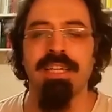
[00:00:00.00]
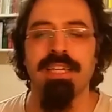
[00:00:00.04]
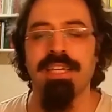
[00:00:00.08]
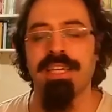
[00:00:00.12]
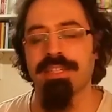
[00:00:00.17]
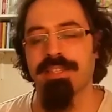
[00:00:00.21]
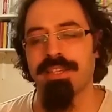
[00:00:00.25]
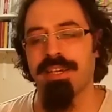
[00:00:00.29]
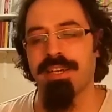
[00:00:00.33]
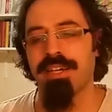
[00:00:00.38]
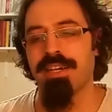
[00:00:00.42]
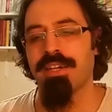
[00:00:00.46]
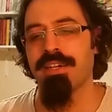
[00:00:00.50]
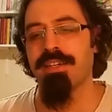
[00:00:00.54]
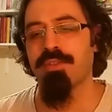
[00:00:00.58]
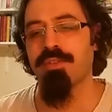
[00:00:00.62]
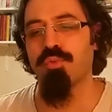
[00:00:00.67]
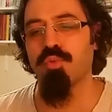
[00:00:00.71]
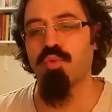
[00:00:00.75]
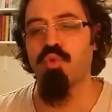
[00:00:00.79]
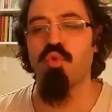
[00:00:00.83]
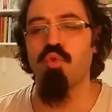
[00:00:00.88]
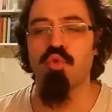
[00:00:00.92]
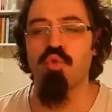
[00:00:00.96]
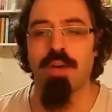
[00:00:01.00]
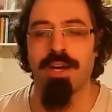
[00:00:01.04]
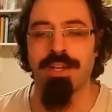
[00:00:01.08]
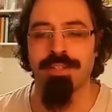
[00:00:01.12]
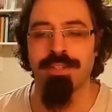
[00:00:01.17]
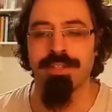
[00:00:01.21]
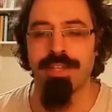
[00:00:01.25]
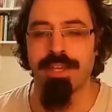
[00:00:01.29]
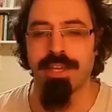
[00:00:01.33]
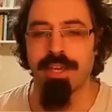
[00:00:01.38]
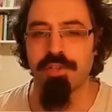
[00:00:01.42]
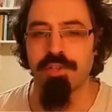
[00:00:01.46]
ya da
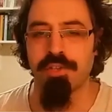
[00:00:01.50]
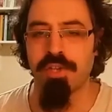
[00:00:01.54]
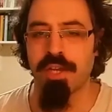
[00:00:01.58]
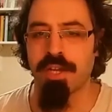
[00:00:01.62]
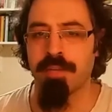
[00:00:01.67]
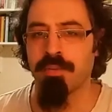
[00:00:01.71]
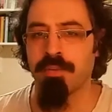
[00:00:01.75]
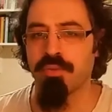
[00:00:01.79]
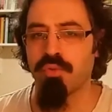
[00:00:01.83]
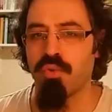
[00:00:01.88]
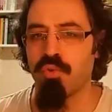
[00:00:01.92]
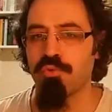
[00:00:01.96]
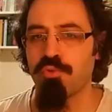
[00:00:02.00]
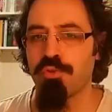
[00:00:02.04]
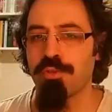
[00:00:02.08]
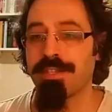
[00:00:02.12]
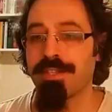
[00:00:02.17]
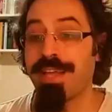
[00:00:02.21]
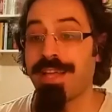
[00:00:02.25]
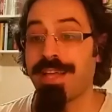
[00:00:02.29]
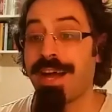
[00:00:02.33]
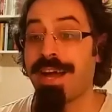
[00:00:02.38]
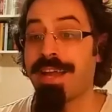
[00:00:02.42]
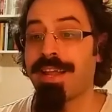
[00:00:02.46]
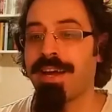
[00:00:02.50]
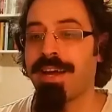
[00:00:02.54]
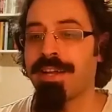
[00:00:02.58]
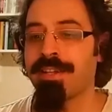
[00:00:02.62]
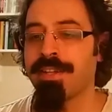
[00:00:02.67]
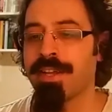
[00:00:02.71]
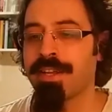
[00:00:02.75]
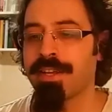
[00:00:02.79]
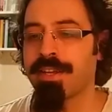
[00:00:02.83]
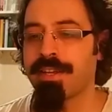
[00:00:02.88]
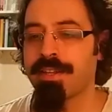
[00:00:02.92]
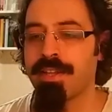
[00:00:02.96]
Turhan diye geçer ama doğrusu Tarhan
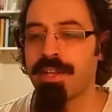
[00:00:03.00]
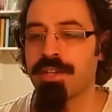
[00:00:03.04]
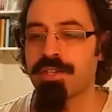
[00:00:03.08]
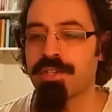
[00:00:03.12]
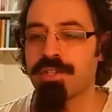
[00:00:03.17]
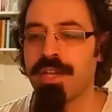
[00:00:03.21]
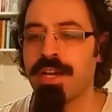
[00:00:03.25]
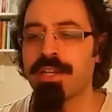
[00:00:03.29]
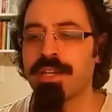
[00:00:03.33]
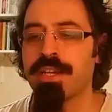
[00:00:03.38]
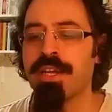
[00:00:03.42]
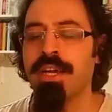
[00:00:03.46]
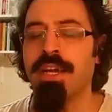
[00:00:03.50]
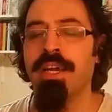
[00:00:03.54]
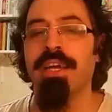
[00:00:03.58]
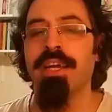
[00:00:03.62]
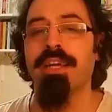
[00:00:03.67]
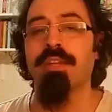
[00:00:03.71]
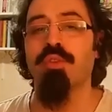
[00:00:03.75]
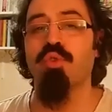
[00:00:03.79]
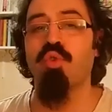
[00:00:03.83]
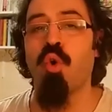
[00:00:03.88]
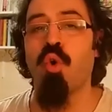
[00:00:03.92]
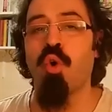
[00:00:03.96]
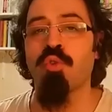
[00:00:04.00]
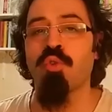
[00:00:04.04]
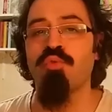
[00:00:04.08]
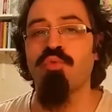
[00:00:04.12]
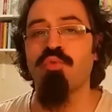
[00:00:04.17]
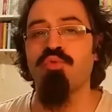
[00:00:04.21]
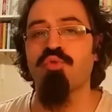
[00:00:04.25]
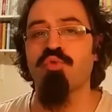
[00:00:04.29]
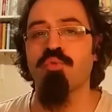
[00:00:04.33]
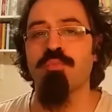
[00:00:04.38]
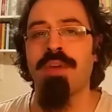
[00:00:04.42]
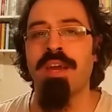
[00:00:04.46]
arkadaşlar.
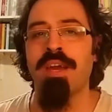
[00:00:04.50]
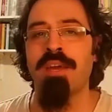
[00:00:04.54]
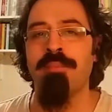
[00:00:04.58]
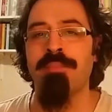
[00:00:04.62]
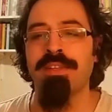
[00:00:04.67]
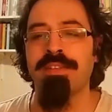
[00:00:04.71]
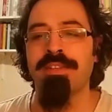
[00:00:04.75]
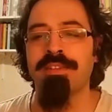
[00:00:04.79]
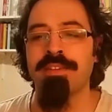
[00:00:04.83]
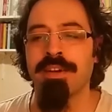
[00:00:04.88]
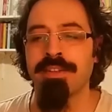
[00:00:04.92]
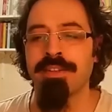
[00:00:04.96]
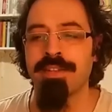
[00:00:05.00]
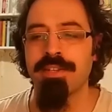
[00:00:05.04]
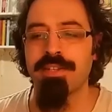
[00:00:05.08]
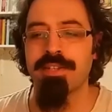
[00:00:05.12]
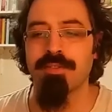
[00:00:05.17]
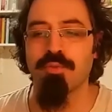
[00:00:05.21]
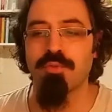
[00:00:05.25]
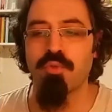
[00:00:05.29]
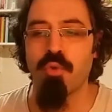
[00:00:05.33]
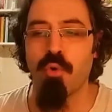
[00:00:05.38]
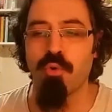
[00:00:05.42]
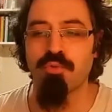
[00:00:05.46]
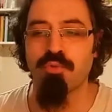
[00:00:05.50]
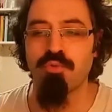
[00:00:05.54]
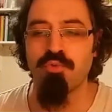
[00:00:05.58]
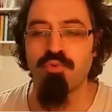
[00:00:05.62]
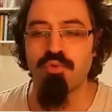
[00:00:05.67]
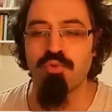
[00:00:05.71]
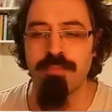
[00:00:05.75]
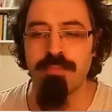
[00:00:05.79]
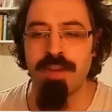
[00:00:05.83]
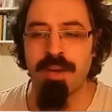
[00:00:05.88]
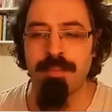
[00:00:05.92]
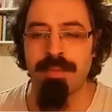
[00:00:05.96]
Dördüncü Mehmet'in annesi
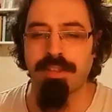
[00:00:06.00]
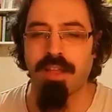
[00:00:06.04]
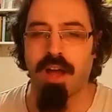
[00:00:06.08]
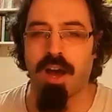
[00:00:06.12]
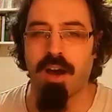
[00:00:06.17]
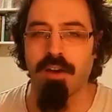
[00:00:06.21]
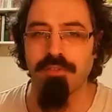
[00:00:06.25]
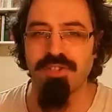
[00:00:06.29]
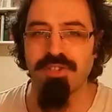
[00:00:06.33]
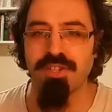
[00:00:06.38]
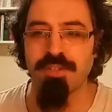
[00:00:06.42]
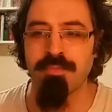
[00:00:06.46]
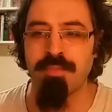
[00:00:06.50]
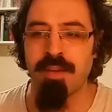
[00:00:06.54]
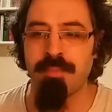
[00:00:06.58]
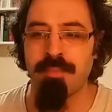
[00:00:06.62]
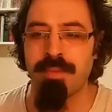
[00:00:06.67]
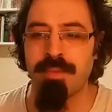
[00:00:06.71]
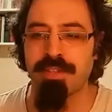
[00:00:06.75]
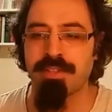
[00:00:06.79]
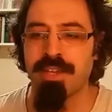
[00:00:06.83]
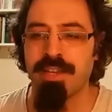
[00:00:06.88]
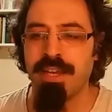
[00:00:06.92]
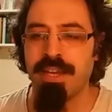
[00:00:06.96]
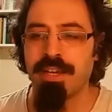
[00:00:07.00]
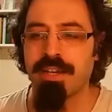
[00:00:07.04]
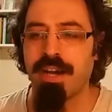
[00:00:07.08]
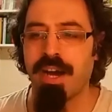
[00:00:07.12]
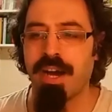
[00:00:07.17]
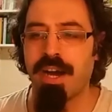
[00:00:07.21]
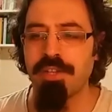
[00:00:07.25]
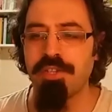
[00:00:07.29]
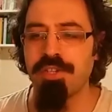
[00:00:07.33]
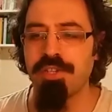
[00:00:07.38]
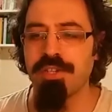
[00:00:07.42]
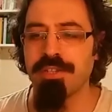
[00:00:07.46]
dördüncü Mehmet, Avcı Mehmet
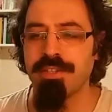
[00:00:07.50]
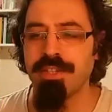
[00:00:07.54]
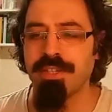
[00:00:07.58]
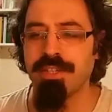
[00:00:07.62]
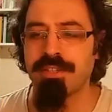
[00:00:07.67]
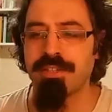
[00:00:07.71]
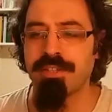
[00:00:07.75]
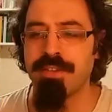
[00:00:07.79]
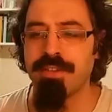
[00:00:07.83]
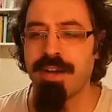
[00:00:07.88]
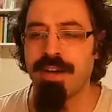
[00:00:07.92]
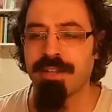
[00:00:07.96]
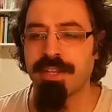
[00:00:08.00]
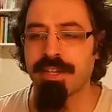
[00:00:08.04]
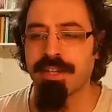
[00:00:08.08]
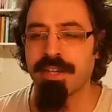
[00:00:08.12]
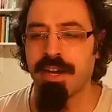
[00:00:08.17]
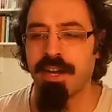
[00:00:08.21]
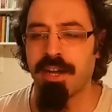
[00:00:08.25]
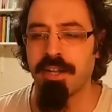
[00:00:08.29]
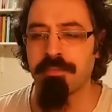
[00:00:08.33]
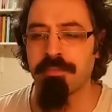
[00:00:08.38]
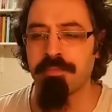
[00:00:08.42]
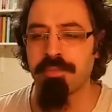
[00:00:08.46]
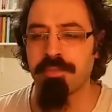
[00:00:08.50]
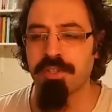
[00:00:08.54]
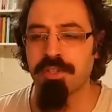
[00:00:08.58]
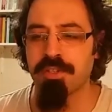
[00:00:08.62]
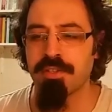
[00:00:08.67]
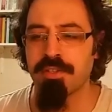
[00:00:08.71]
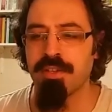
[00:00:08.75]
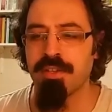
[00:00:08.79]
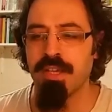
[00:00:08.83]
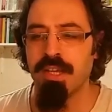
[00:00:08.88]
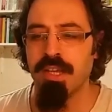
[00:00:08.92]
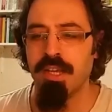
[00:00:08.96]
kaç yıl iktidarda
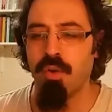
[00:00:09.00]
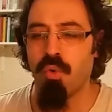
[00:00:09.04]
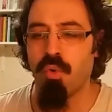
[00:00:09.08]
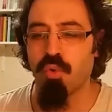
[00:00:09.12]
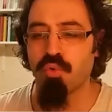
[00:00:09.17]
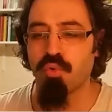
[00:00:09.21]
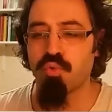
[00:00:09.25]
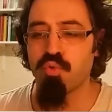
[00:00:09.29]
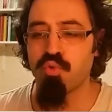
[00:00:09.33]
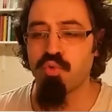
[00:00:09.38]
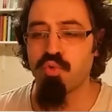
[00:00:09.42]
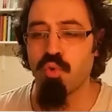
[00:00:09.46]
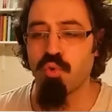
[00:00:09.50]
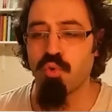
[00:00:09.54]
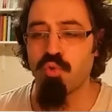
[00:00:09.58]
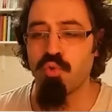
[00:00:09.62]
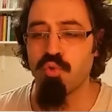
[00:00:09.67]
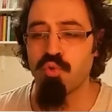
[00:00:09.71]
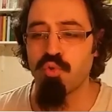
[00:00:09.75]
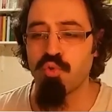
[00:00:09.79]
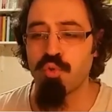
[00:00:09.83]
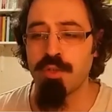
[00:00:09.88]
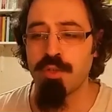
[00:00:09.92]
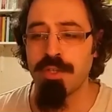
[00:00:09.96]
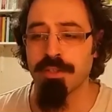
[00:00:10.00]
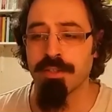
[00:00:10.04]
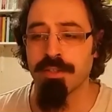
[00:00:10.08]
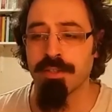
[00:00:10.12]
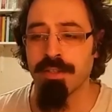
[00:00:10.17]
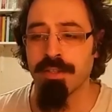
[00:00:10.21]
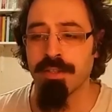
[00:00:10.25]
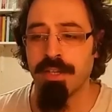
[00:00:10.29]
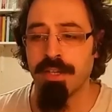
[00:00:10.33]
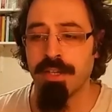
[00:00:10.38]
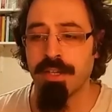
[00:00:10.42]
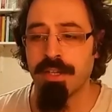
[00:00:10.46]
kalmıştı? 39 yıl.
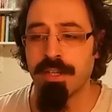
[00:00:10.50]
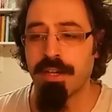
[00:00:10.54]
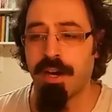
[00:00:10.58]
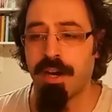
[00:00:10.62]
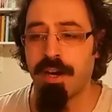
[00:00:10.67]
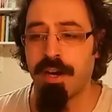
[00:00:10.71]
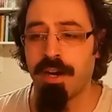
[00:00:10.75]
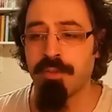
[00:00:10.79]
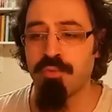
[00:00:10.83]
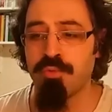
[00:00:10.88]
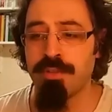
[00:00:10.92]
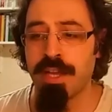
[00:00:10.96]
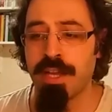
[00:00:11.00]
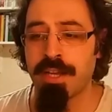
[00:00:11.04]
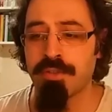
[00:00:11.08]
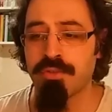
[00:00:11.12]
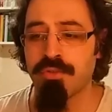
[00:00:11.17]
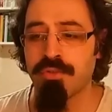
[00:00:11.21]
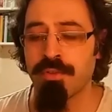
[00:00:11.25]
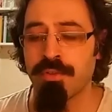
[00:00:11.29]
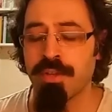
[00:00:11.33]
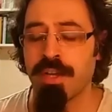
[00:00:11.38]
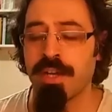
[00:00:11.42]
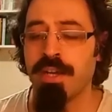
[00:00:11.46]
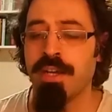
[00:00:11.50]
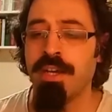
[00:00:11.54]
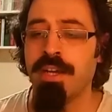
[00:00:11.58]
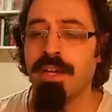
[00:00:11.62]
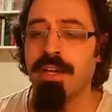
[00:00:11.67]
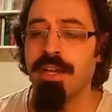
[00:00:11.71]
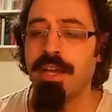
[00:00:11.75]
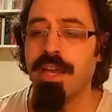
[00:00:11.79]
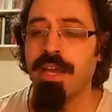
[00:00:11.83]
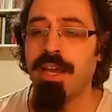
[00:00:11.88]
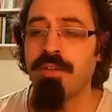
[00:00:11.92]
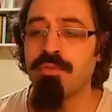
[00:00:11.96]
Kanuni'den sonra
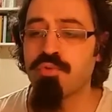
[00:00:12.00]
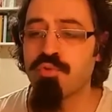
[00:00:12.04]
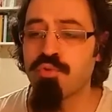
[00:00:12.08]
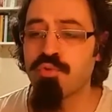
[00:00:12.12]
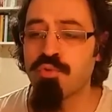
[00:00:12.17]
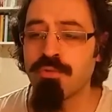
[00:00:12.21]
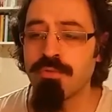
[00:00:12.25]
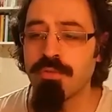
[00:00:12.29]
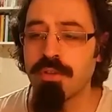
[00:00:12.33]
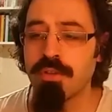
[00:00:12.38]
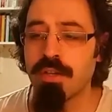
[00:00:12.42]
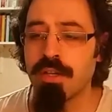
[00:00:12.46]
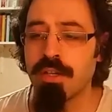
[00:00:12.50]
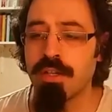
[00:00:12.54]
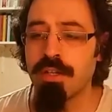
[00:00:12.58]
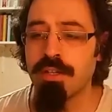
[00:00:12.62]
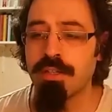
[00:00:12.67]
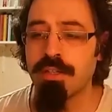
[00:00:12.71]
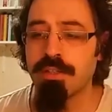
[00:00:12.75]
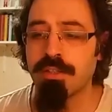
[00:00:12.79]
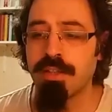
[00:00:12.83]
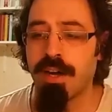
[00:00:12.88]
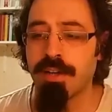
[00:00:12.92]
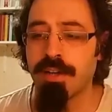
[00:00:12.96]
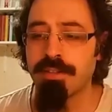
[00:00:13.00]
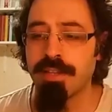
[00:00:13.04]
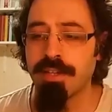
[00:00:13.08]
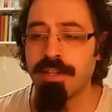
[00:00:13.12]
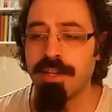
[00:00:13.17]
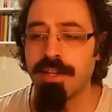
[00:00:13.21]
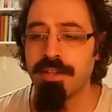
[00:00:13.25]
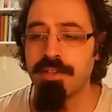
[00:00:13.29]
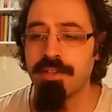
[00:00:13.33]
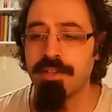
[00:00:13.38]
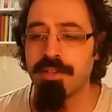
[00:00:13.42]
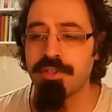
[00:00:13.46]
en uzun e, tahta
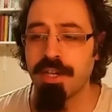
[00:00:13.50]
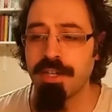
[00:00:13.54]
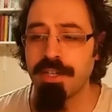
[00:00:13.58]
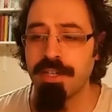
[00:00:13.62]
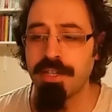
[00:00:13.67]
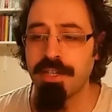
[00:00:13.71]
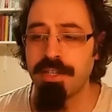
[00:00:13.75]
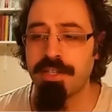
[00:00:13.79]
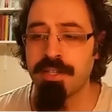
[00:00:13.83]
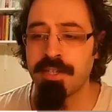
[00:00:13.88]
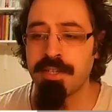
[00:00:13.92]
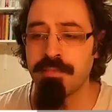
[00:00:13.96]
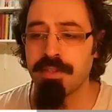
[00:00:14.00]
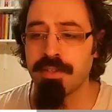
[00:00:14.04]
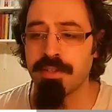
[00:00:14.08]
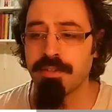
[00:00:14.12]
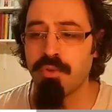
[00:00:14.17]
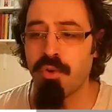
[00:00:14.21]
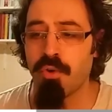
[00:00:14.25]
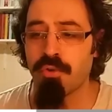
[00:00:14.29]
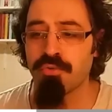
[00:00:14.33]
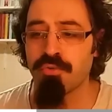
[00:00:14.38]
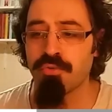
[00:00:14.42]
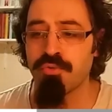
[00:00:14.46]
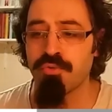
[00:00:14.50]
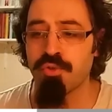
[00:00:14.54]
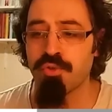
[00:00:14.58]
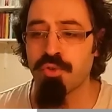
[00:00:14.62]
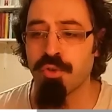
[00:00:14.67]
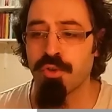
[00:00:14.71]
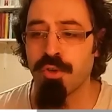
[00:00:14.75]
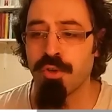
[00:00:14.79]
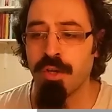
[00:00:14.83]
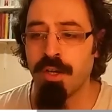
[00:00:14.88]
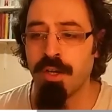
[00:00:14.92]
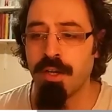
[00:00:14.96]
kalacak isim de
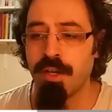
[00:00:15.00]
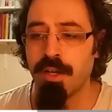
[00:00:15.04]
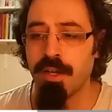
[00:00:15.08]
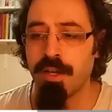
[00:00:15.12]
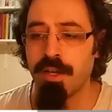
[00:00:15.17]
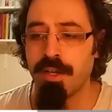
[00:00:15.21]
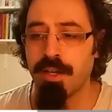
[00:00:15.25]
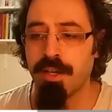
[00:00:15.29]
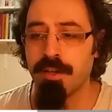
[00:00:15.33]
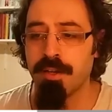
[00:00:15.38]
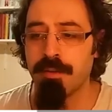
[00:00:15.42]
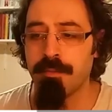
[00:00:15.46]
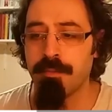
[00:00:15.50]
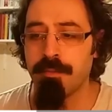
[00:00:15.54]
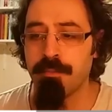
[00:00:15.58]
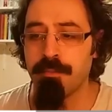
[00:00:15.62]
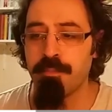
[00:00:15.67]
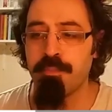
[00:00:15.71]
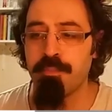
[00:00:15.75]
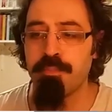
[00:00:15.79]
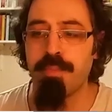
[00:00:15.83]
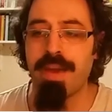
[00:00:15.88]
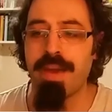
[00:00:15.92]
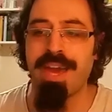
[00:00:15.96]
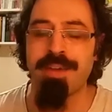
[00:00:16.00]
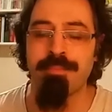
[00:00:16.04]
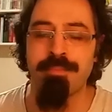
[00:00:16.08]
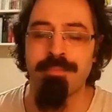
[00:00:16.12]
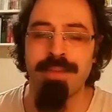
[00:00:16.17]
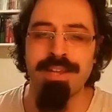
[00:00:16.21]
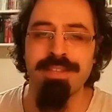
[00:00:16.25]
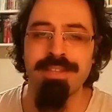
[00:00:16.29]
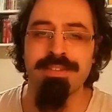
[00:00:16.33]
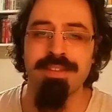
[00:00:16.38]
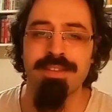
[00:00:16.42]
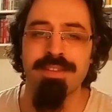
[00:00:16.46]
dördüncü e,
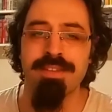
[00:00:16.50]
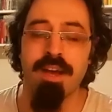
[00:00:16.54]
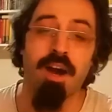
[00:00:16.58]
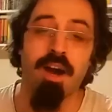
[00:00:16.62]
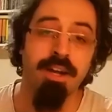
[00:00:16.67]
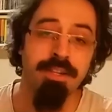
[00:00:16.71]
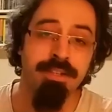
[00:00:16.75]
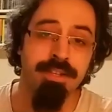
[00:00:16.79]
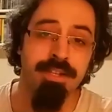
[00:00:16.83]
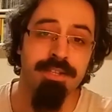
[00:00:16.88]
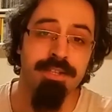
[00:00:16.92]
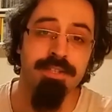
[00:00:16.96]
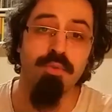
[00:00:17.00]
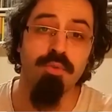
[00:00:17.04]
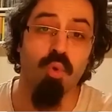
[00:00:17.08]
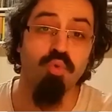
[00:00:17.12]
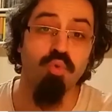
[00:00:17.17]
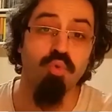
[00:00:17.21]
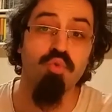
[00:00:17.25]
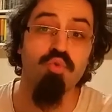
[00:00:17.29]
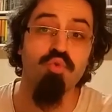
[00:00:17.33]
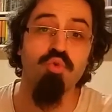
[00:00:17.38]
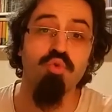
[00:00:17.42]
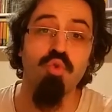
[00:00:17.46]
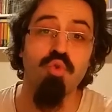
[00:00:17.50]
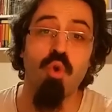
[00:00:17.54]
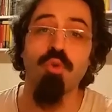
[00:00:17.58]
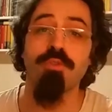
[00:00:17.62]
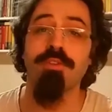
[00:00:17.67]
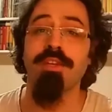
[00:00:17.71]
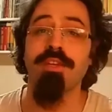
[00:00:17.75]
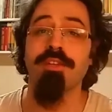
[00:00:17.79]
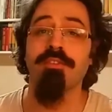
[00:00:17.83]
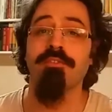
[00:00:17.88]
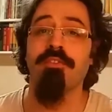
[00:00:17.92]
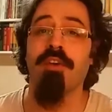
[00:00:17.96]
Mehmet. Annesi de
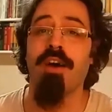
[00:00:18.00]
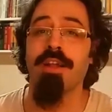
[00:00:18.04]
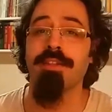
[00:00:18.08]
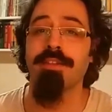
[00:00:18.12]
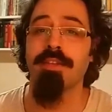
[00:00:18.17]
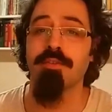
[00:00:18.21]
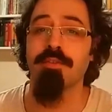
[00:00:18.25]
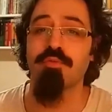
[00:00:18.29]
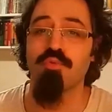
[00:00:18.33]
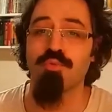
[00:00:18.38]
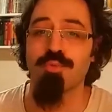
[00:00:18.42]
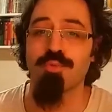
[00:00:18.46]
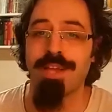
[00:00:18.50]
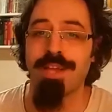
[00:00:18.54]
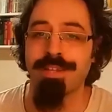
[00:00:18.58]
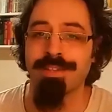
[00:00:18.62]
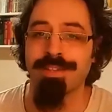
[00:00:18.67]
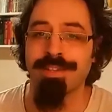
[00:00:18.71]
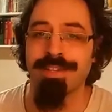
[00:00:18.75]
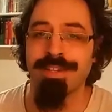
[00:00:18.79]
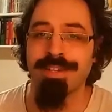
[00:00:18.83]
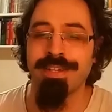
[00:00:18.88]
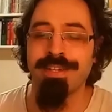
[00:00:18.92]
34 yıl valide sultan.